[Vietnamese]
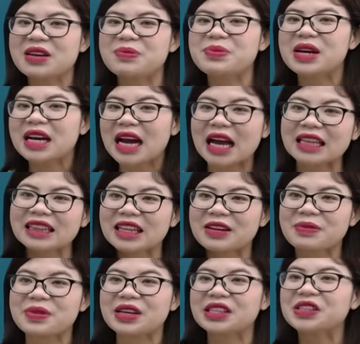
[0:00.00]
Miếng ăn là
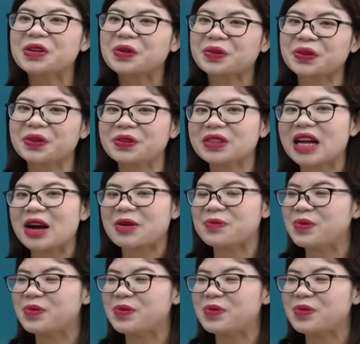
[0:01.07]
miếng nhục đúng không nào?